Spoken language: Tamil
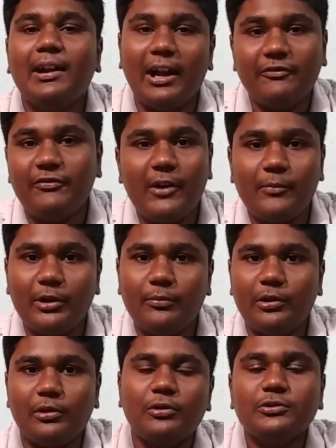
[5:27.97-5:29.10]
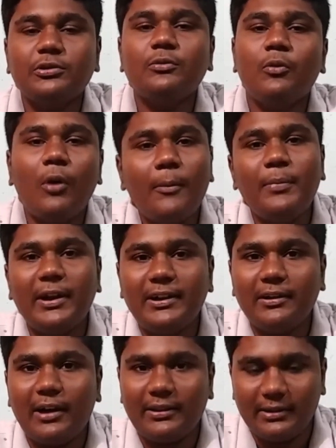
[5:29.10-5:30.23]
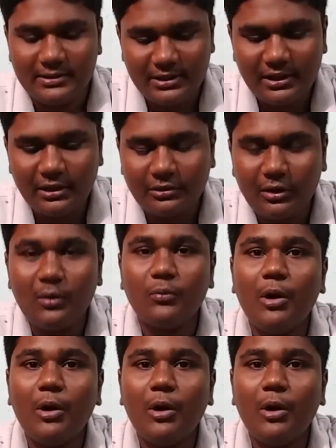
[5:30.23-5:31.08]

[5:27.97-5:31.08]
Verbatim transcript: கன்ஃபார்ம் பண்ண முடியும் ஸோ ஓ பிளட்டு அந்த சீரத்தோட